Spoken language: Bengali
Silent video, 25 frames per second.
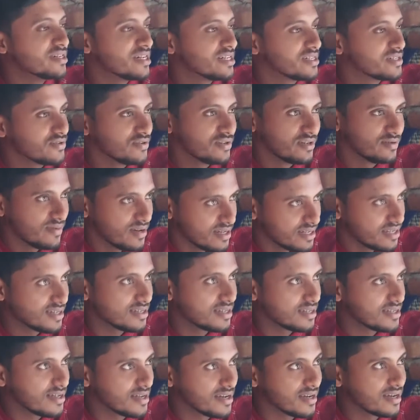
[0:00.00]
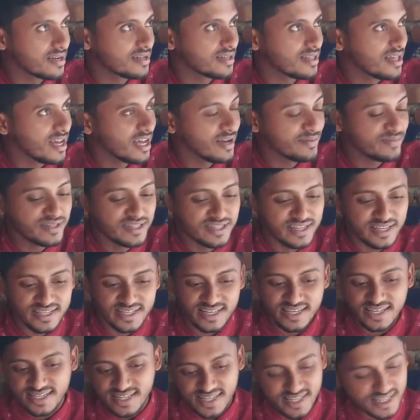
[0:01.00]
আমি আপনাকে
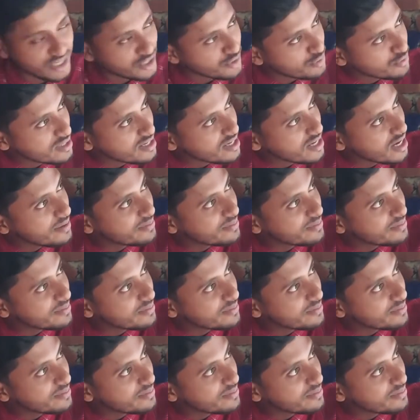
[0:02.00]
কিভাবে টাকাটা